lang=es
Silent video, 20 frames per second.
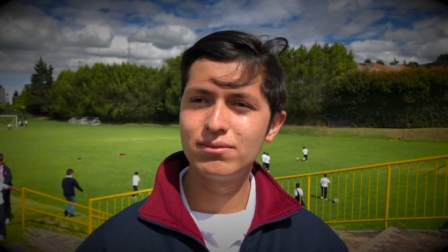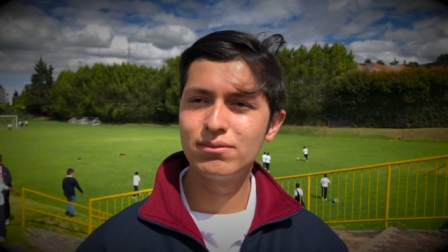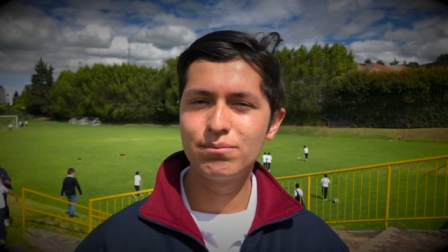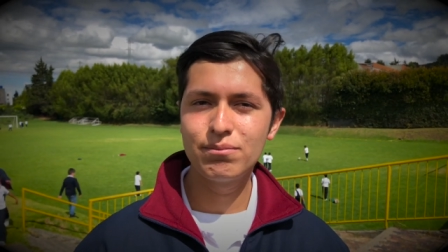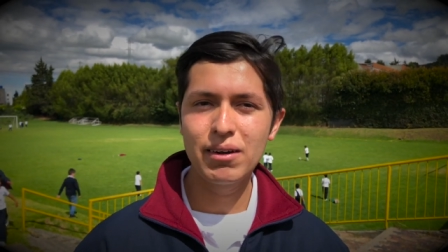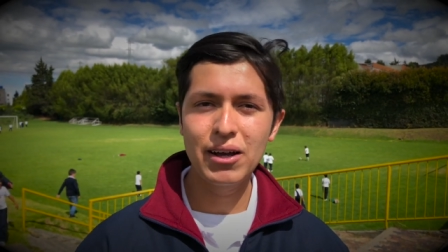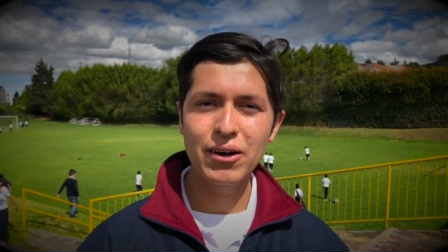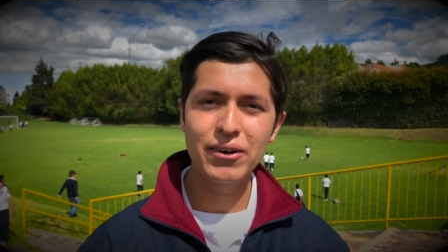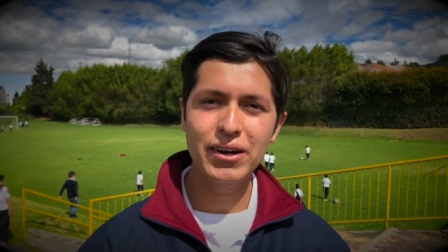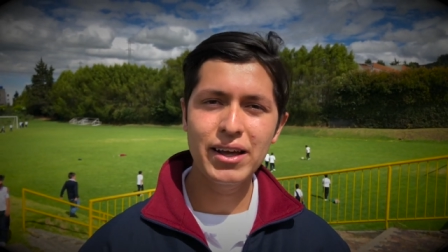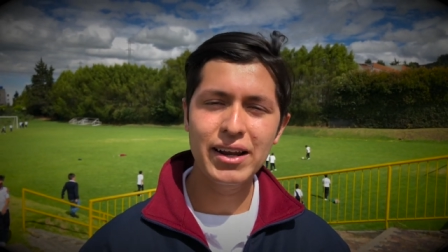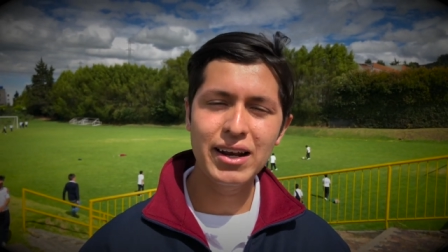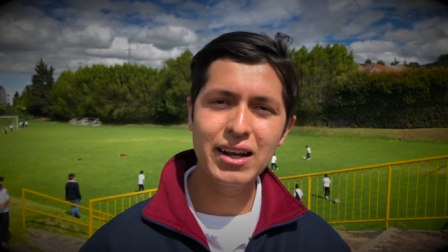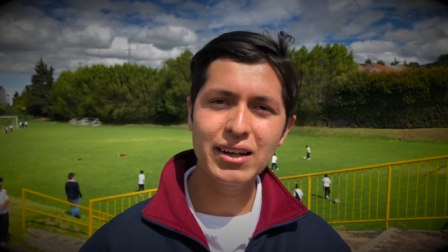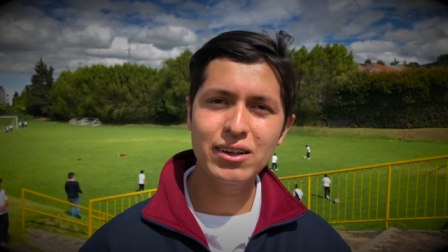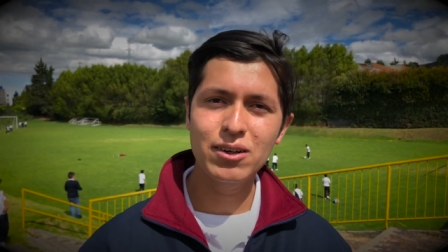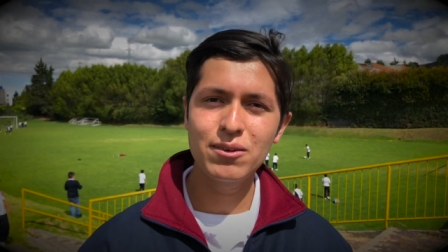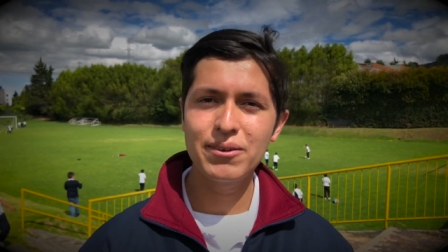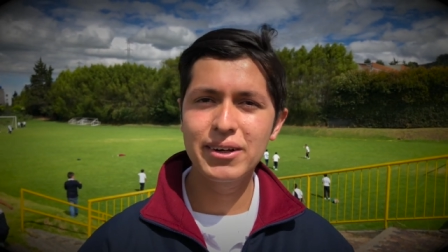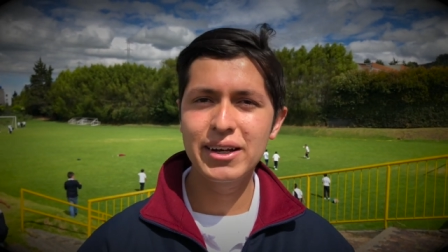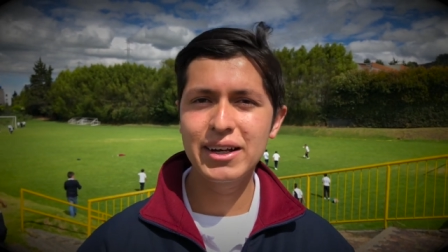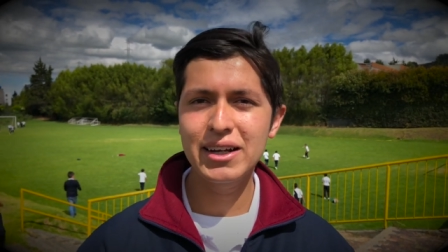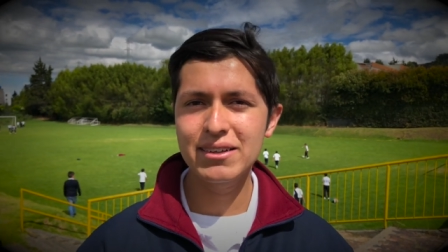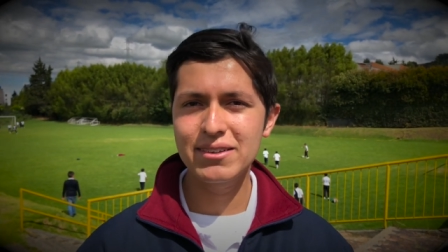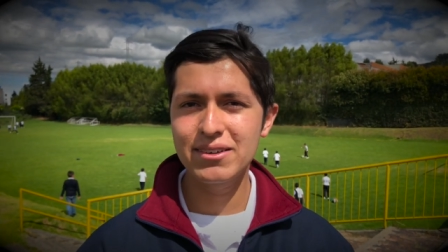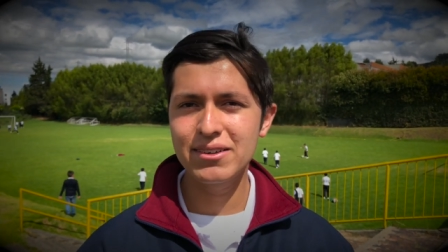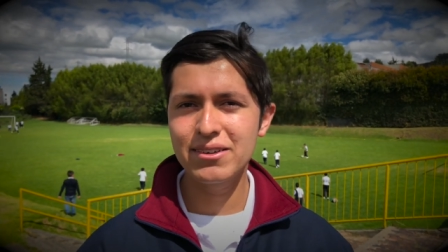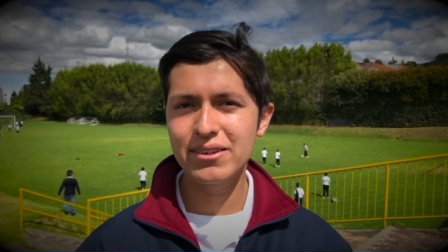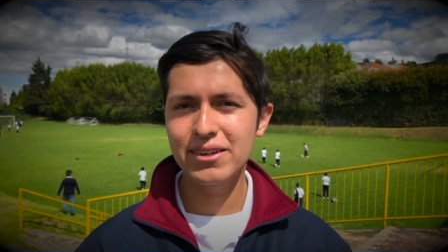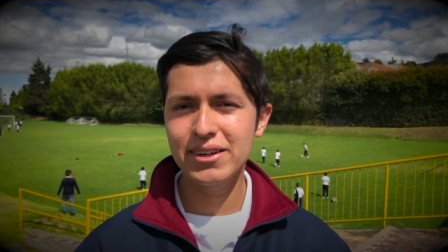mejorar la
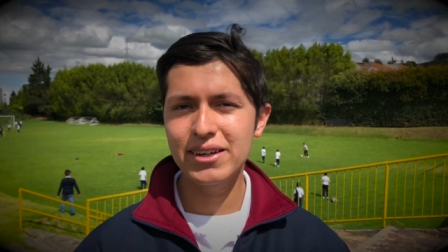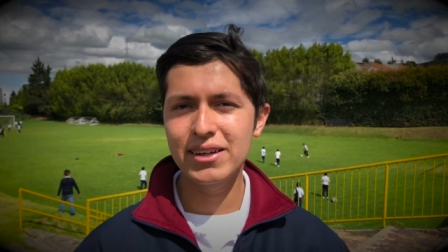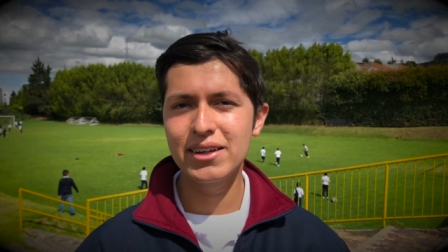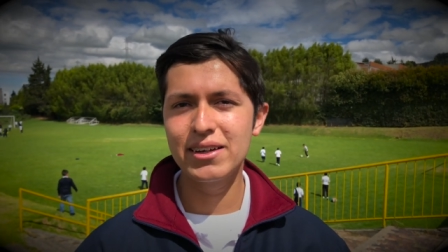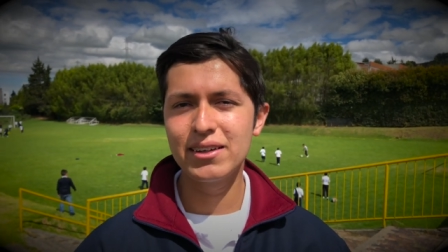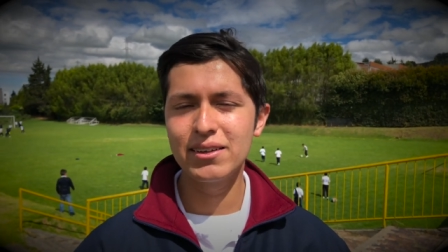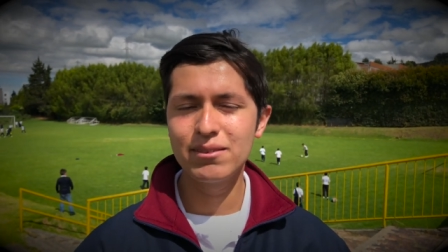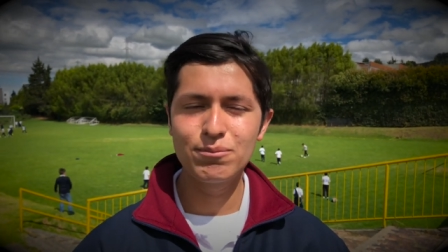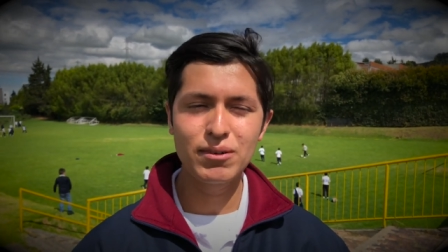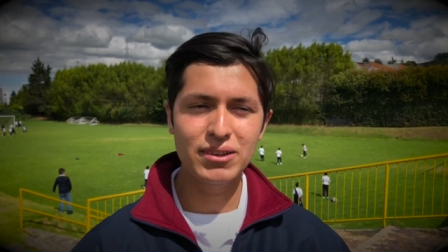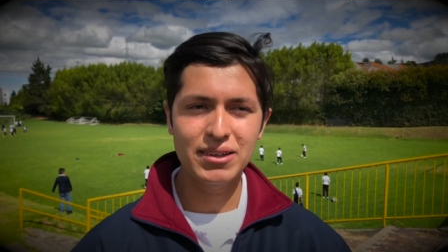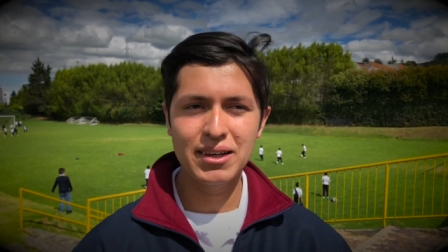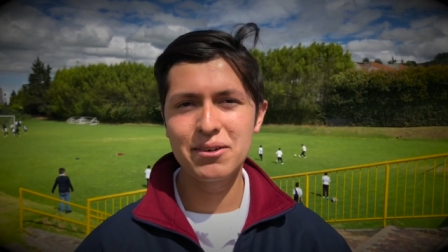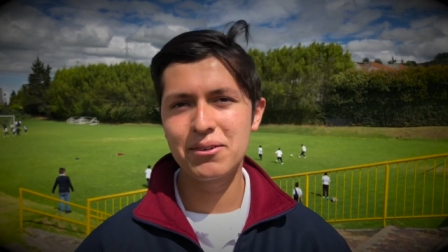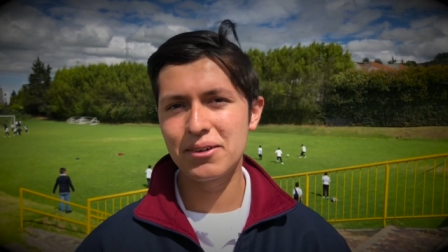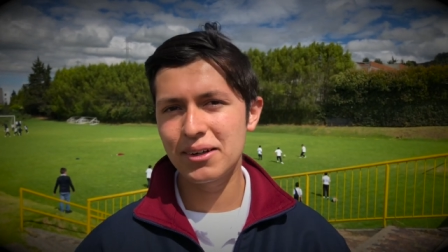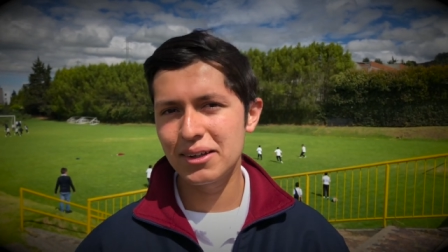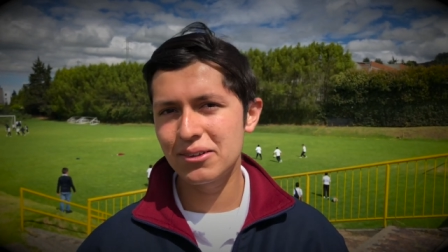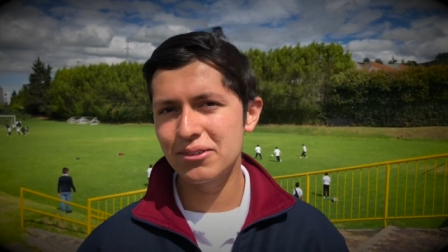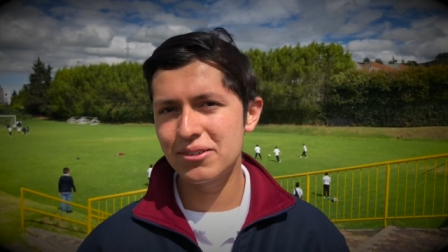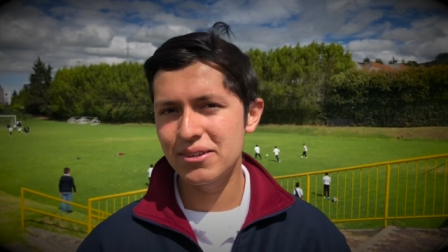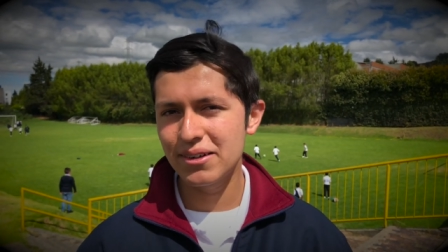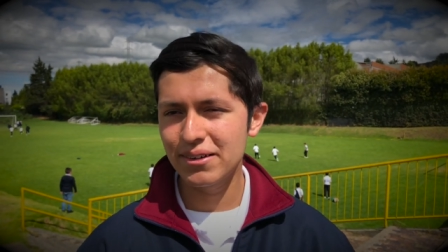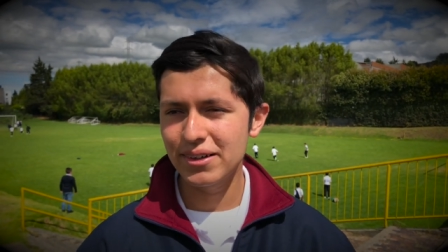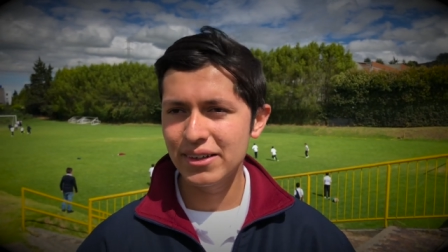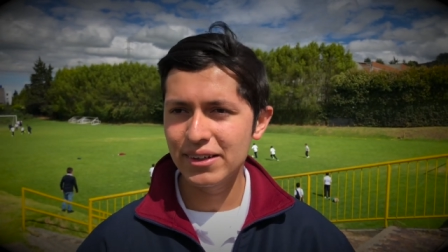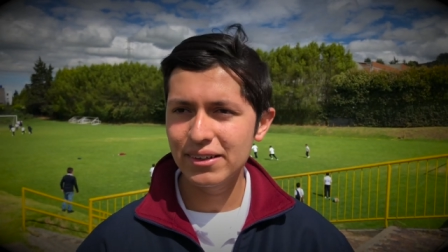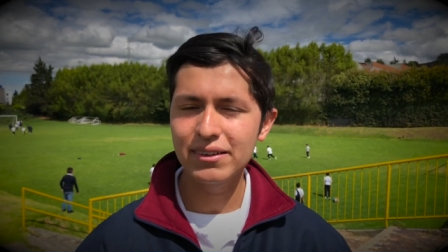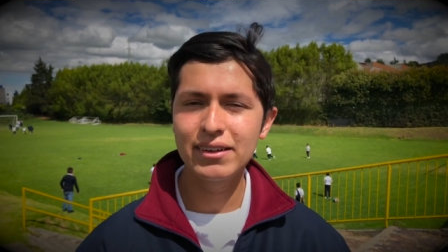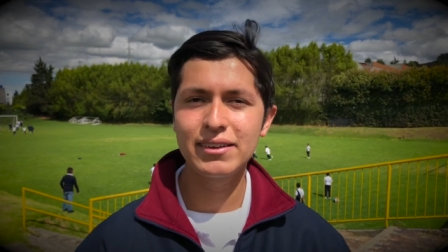comunicación y pasar un rato
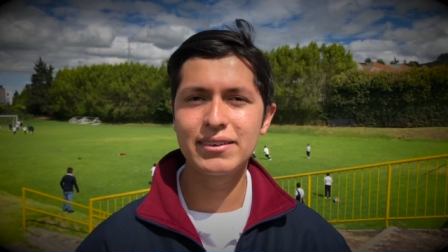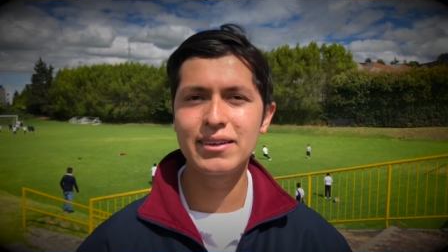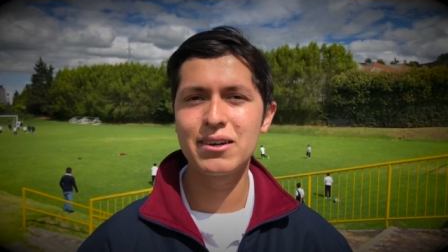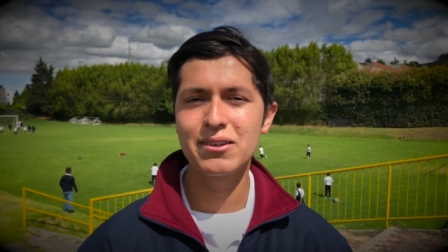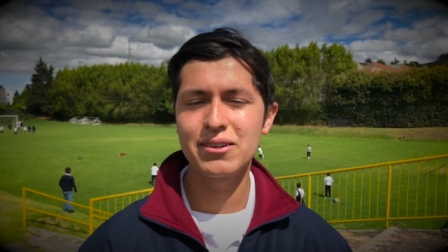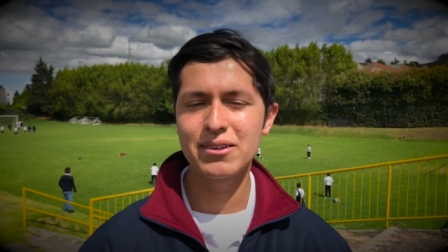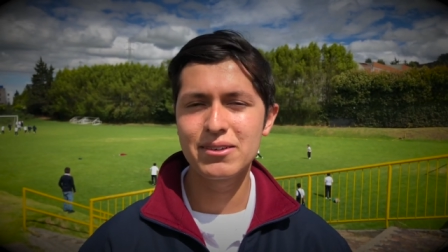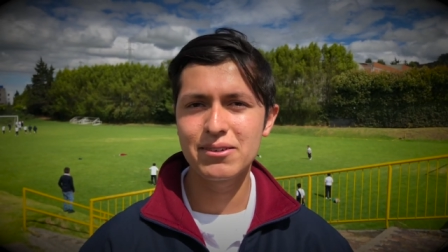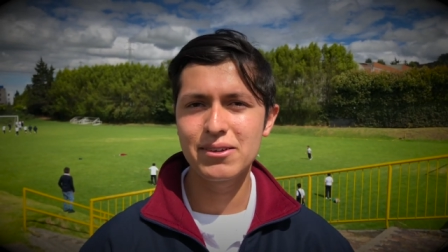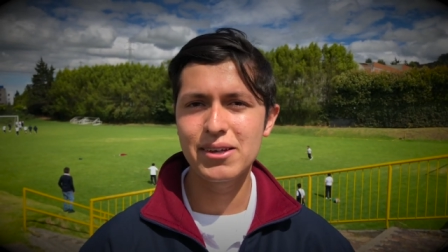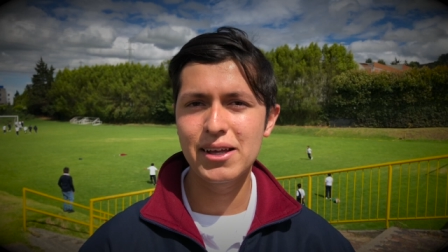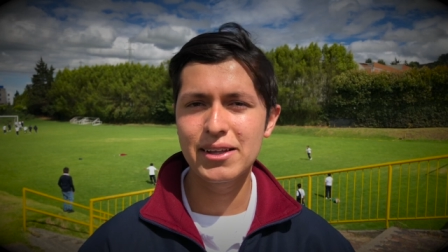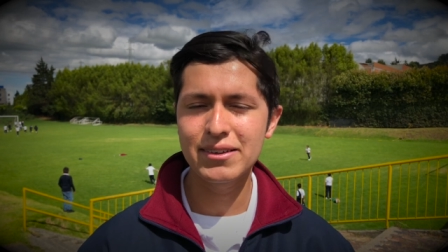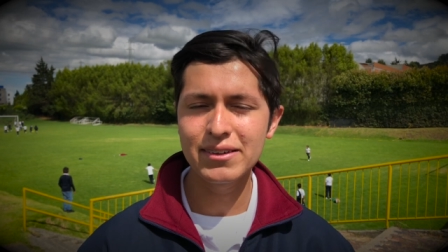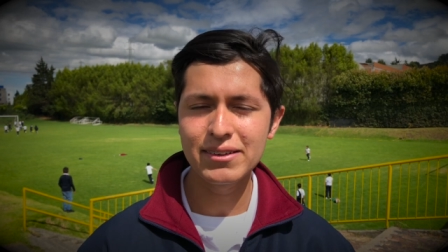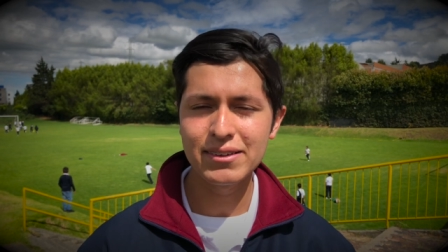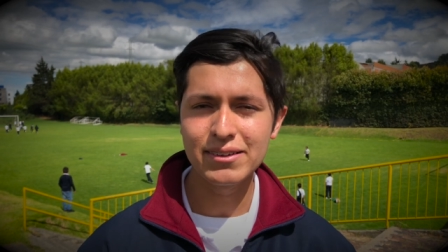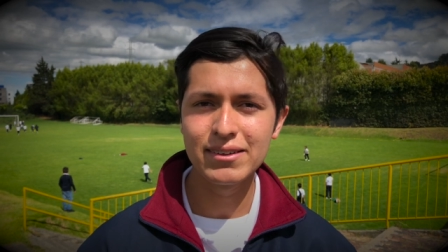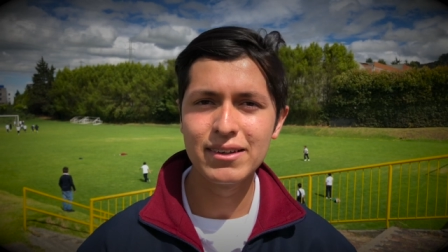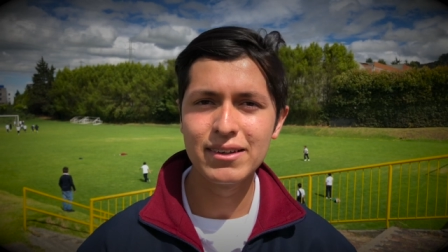chévere entre los estudiantes.